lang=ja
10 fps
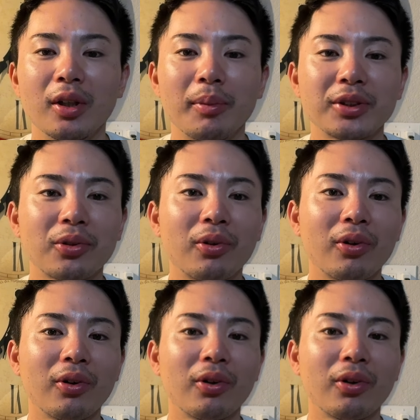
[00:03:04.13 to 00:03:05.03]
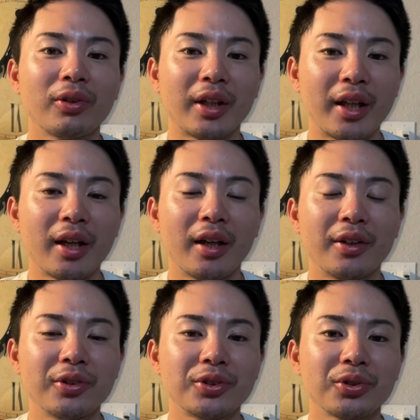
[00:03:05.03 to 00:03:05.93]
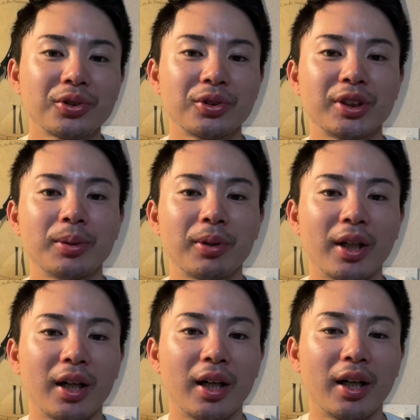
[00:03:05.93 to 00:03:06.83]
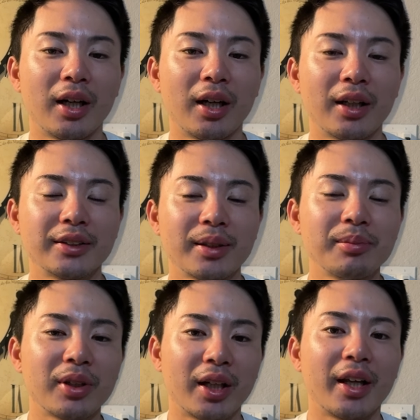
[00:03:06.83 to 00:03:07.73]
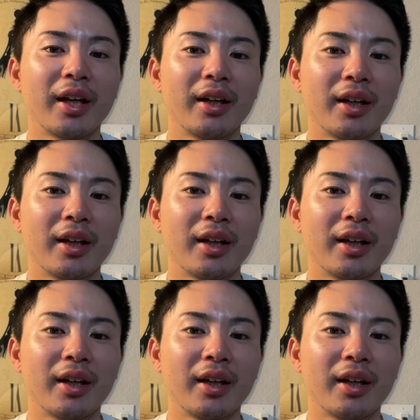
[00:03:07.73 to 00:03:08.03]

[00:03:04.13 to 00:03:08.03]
まあそこでね、優勝するチームが、あ全部がね、